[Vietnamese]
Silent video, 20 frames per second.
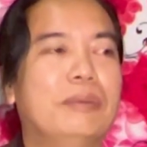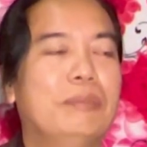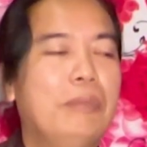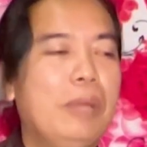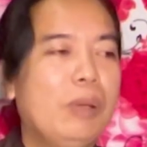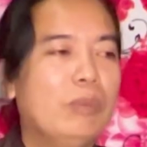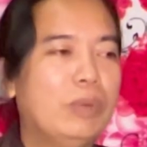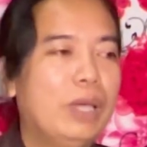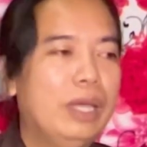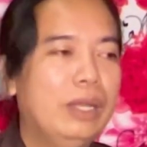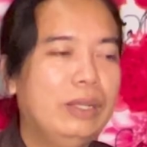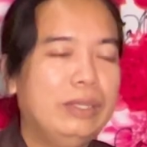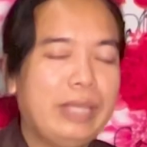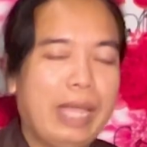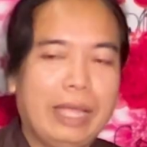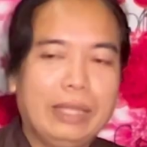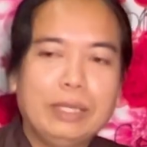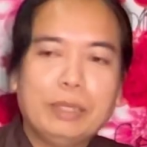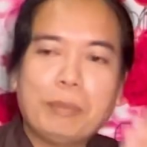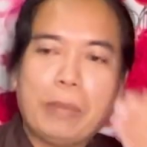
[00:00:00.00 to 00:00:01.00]
mấy ông kia nó
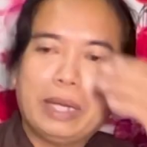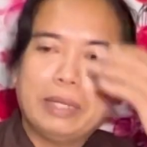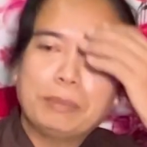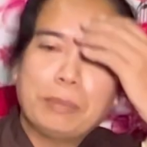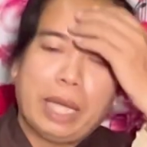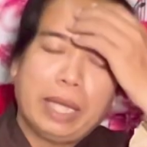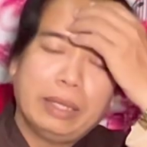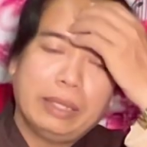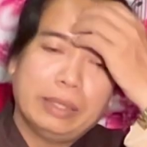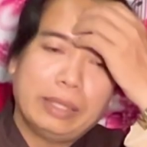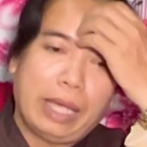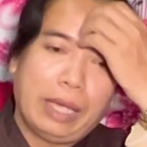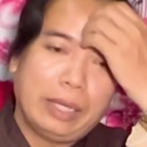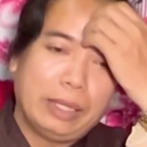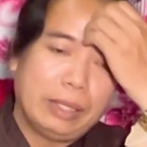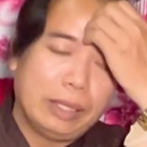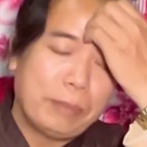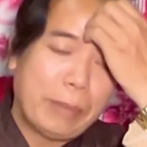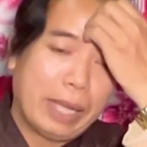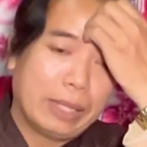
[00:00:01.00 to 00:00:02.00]
dạ thưa bạch bày
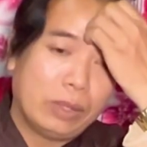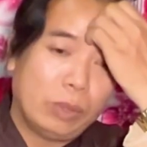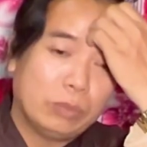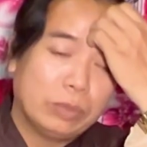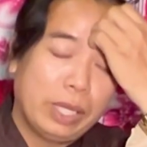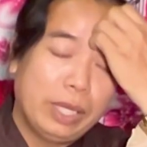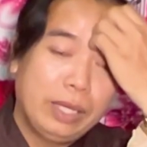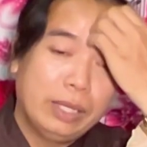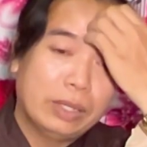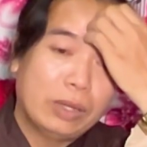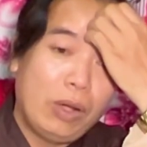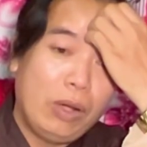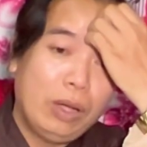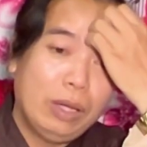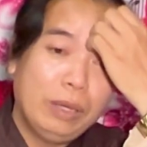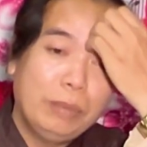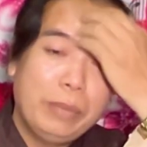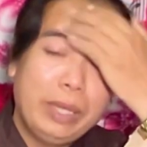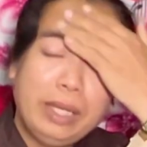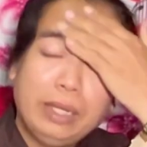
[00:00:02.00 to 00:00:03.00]
thầy bàn thông thiên có
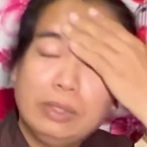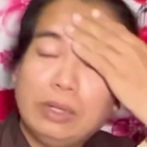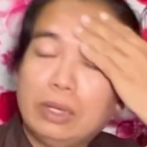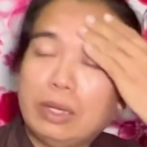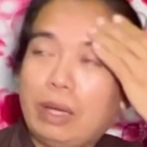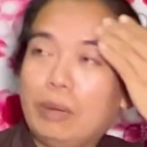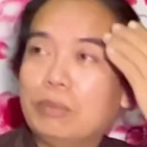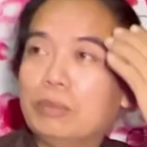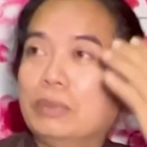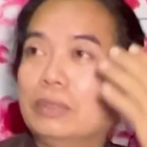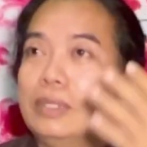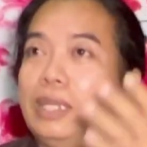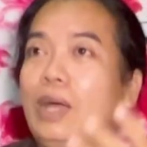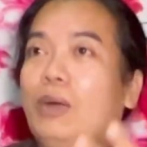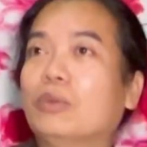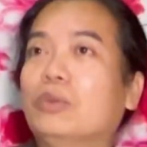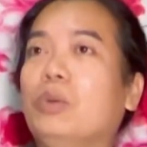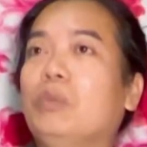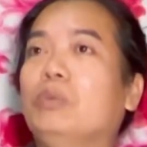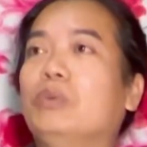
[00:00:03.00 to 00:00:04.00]
cái miếng đó không
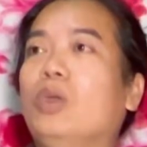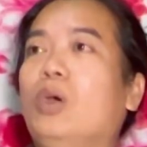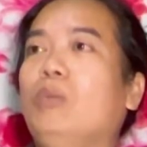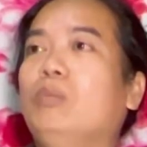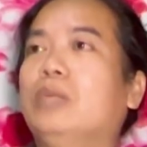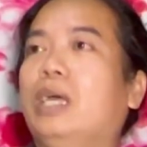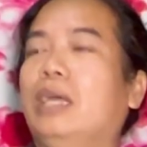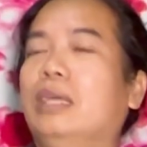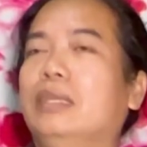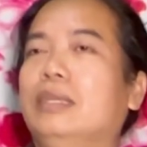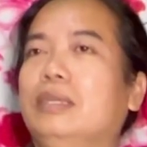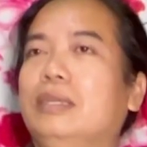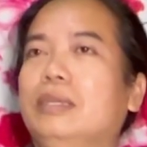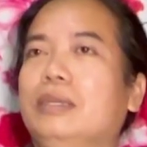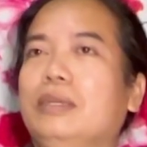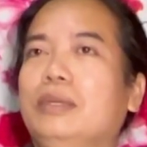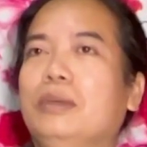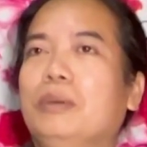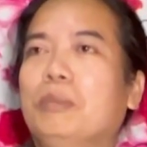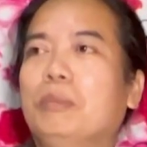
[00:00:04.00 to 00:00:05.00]
sao chung chốn thầy
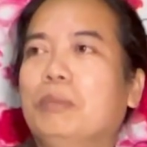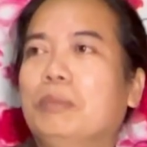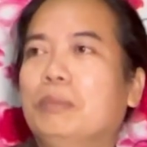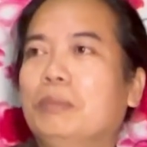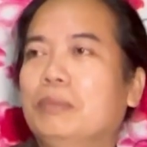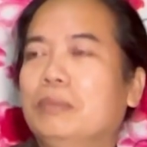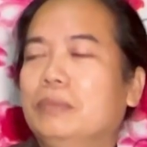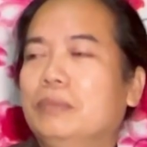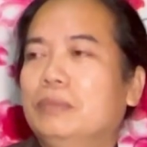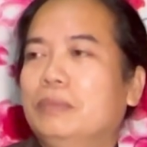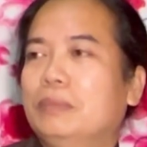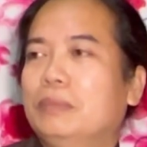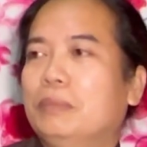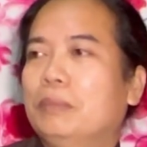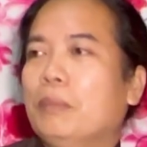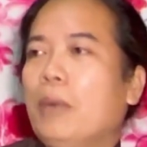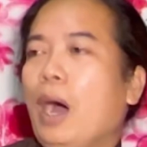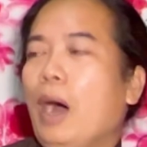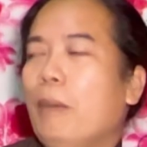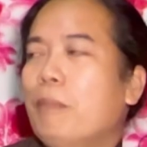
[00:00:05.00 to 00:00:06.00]

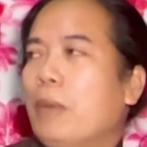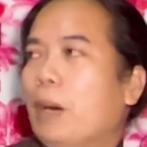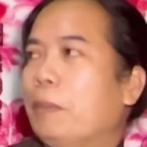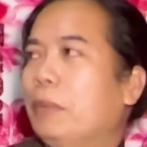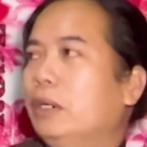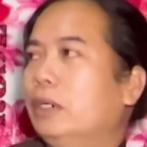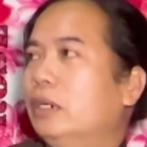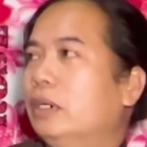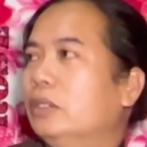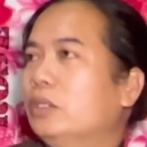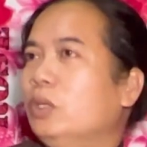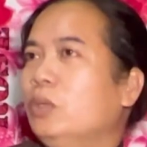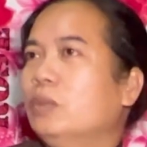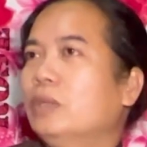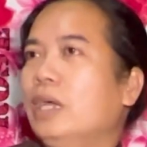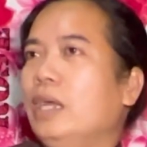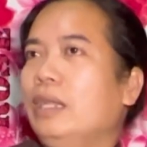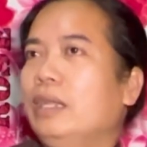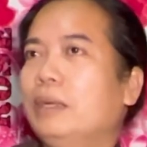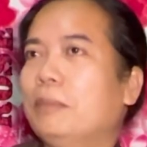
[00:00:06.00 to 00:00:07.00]
bơm mà bừa
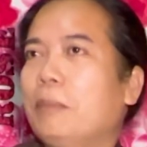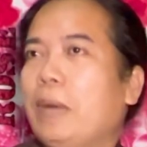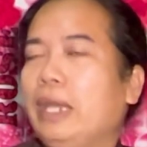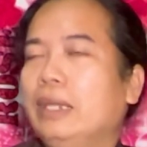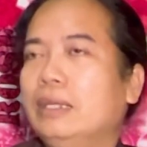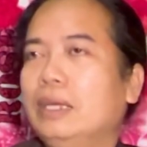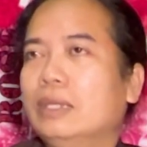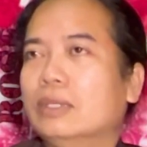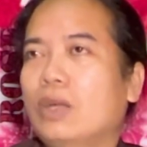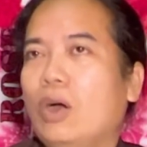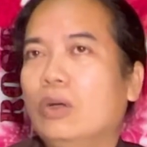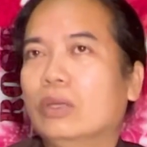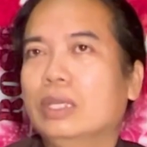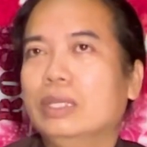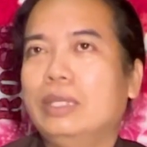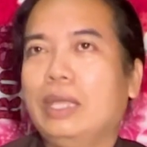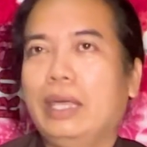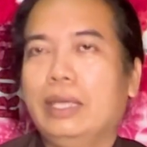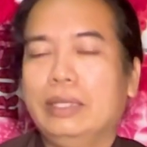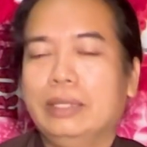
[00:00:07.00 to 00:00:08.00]
xuống cái là banh hết còn
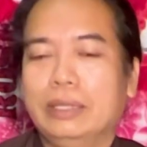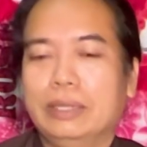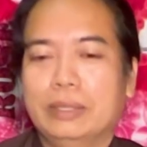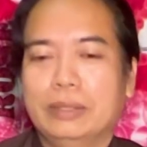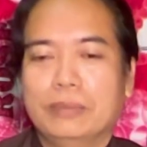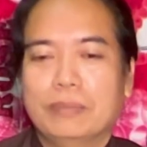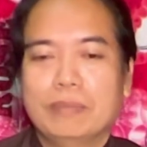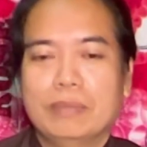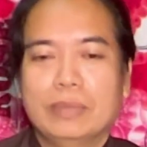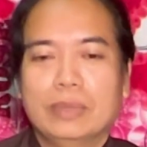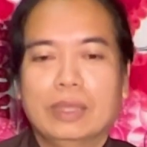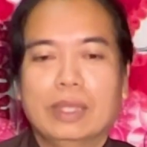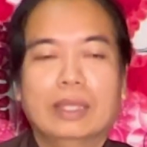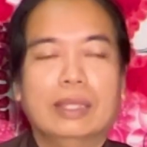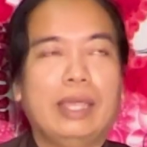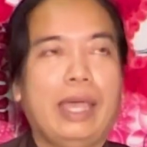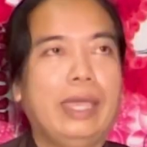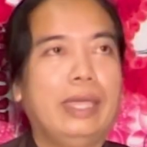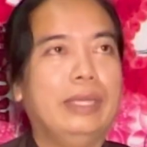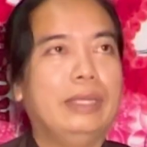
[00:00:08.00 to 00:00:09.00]
vậy thầy
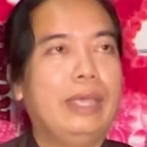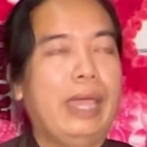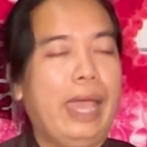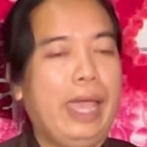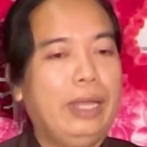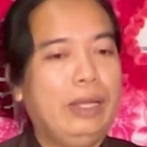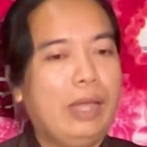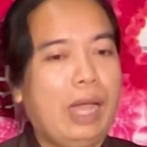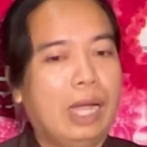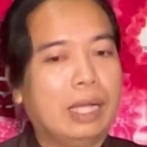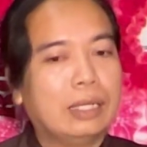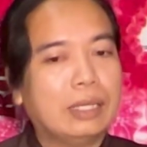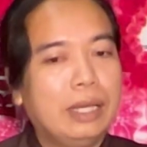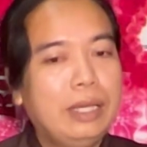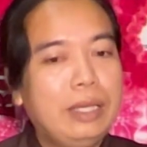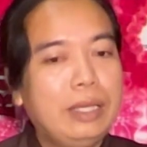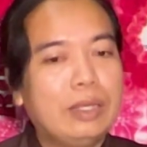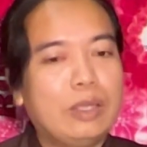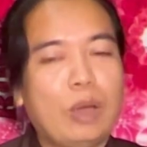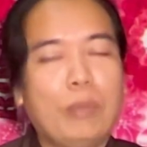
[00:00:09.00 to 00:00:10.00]
thầy dạy nó ẩn
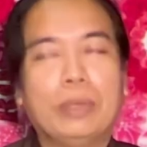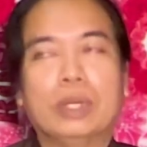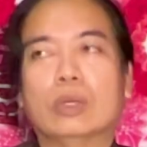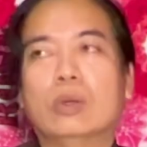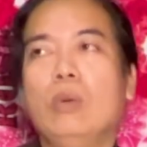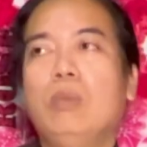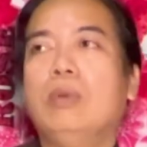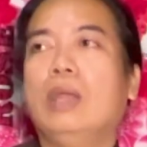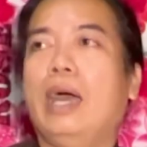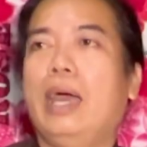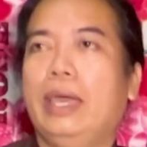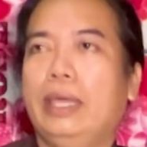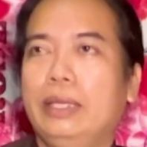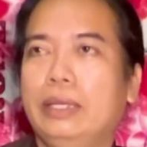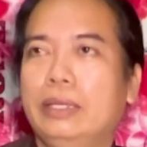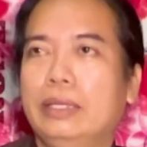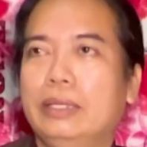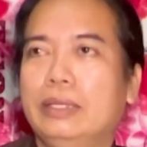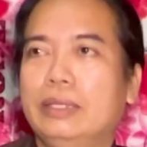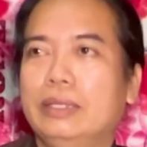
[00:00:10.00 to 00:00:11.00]
ý cho mình cúng lại
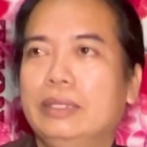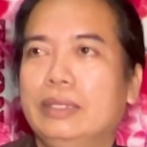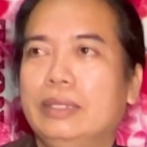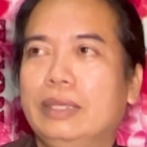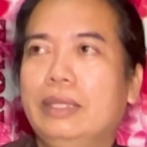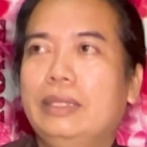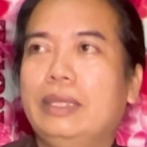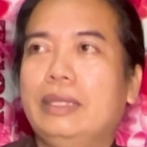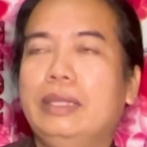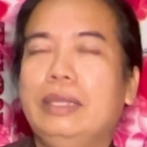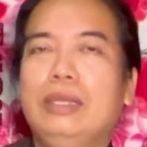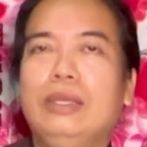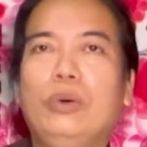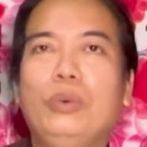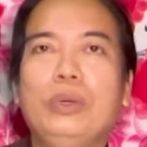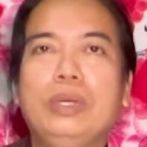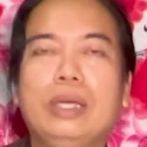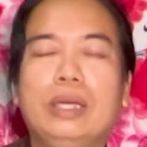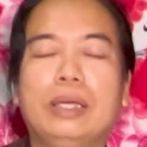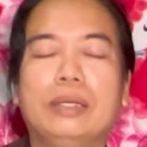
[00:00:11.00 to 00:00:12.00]
vậy thì đi
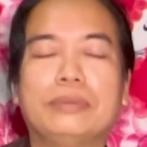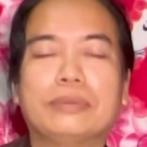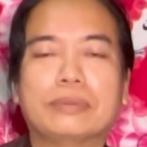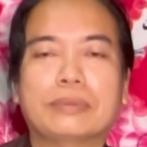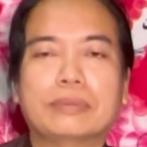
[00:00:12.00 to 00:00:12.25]
núi á